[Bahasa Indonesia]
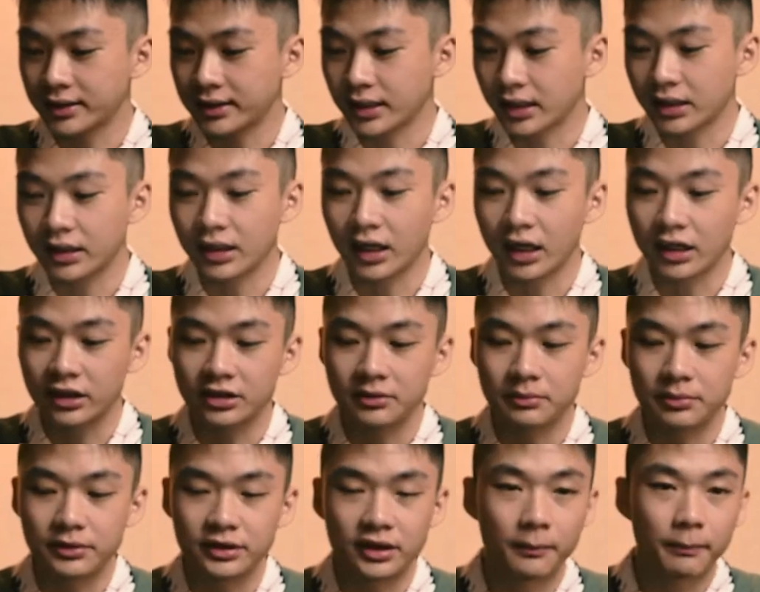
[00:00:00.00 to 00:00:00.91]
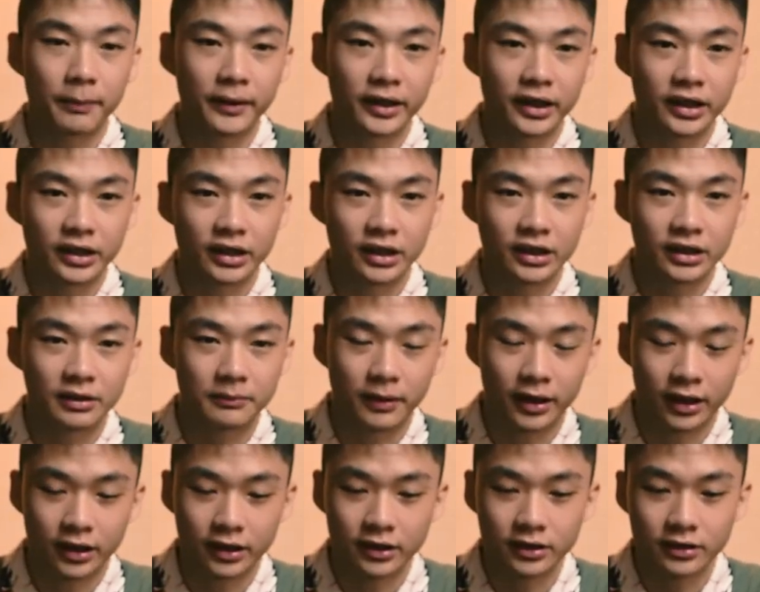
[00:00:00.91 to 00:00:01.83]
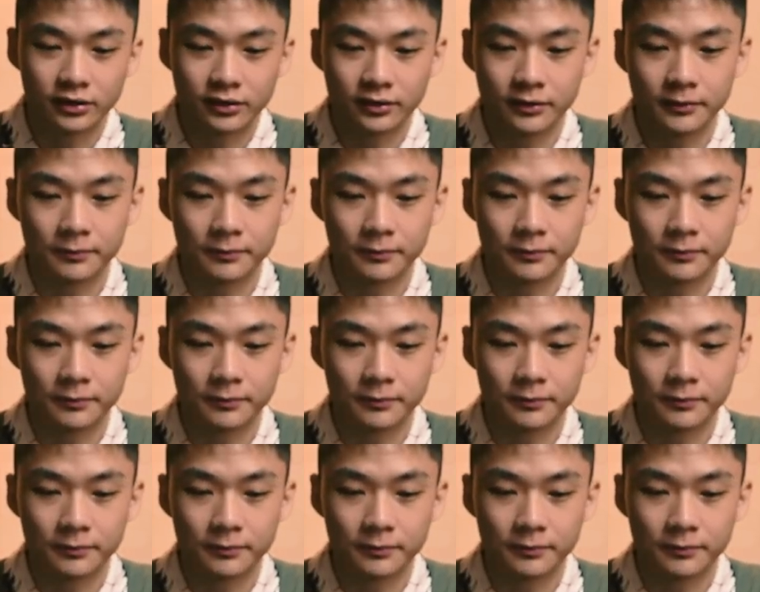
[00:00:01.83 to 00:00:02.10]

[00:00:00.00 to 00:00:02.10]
nge-setting RGB-nya pengen kayak gimana.